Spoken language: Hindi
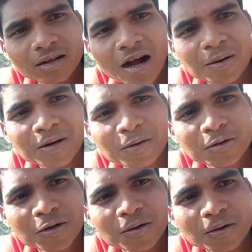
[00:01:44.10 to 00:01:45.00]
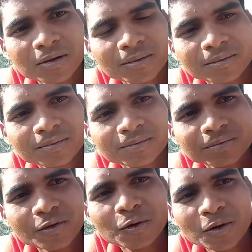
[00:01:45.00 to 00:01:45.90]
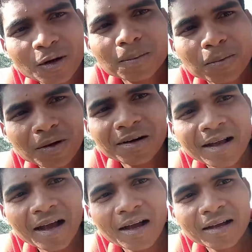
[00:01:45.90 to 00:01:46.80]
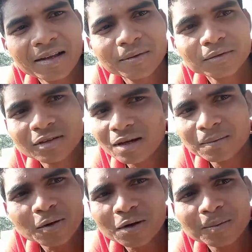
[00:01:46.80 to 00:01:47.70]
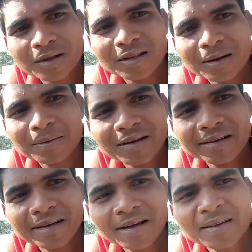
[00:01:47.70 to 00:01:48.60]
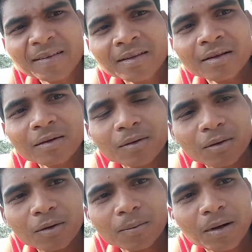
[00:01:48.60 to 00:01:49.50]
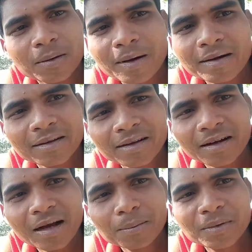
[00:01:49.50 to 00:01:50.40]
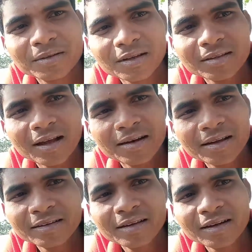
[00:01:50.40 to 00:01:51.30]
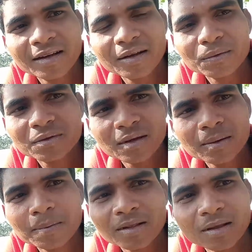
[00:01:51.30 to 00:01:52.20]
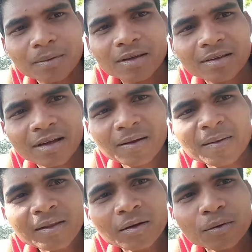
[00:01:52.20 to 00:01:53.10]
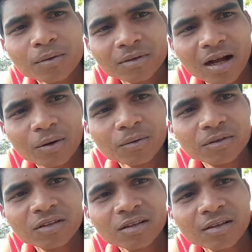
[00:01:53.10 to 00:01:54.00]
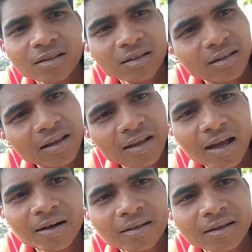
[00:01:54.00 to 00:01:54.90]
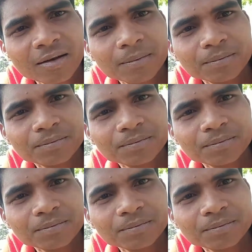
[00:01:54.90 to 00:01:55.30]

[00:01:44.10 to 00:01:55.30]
गांव के कुछ लोग उरो बोल रहा है उससे हमको कोई मतलब नहीं है वो भगवान के नाम पे चंदा नहीं दे रहे हैं उससे भी मतलब नहीं है उनका खुशी दे या ना दे